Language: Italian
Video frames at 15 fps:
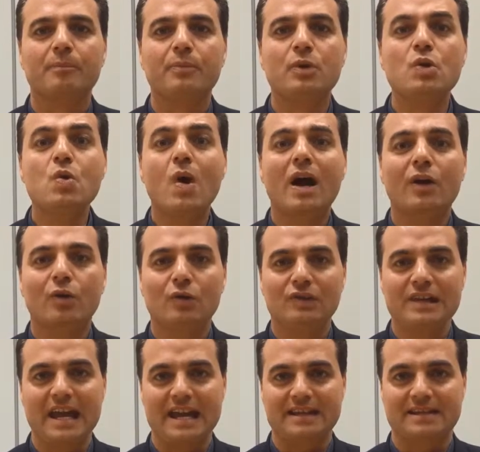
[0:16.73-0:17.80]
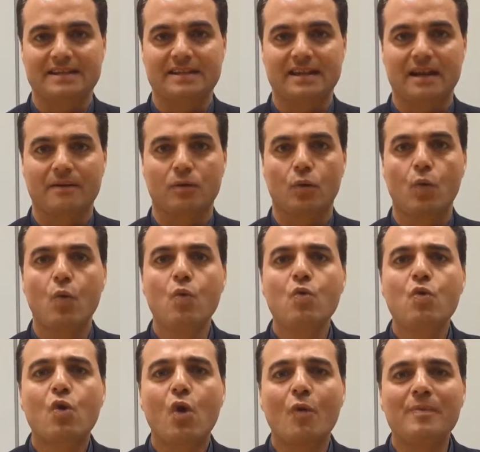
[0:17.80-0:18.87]
Più accoglienza.
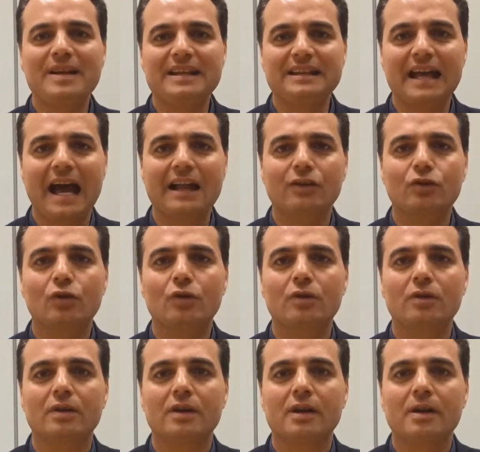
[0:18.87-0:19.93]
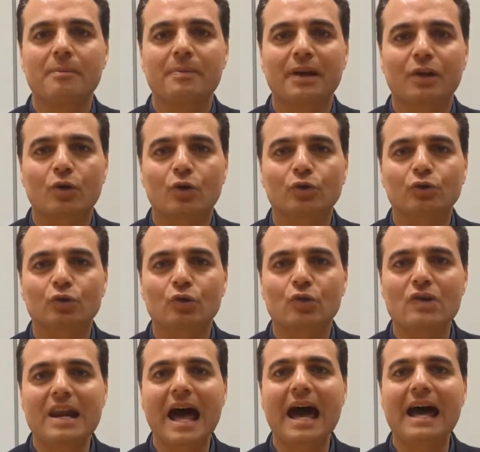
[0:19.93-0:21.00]
Un comitato per
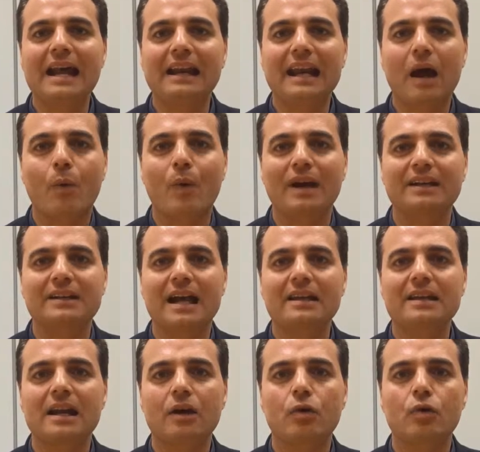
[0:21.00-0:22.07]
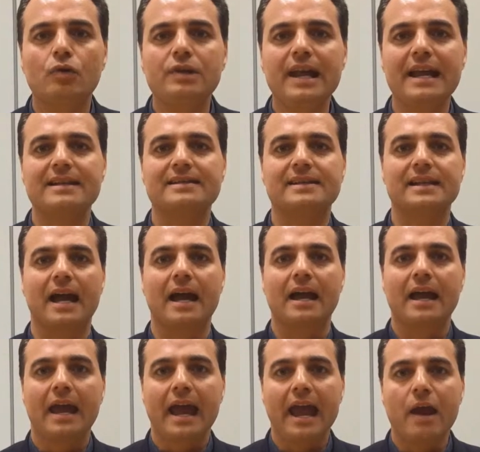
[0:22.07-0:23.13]
controllare la qualità dell'accoglienza
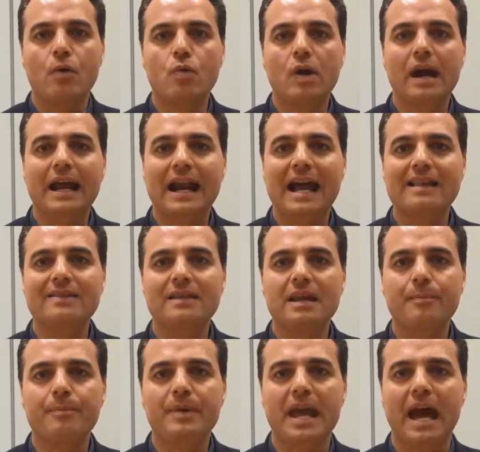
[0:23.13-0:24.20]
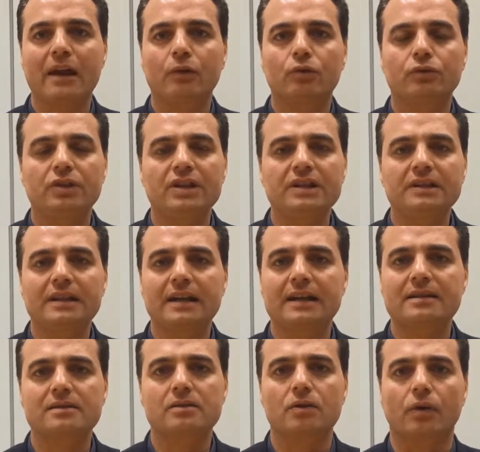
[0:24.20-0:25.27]
e un grande piano di
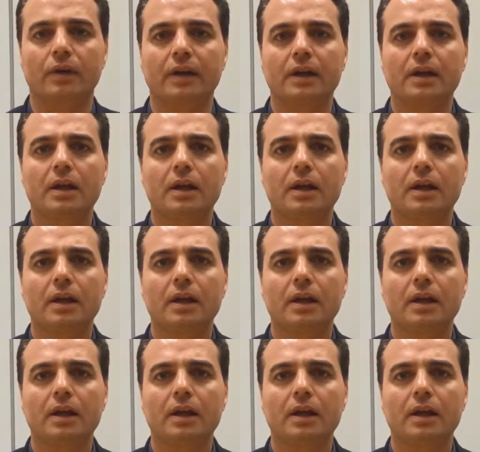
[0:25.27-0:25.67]
integrazione.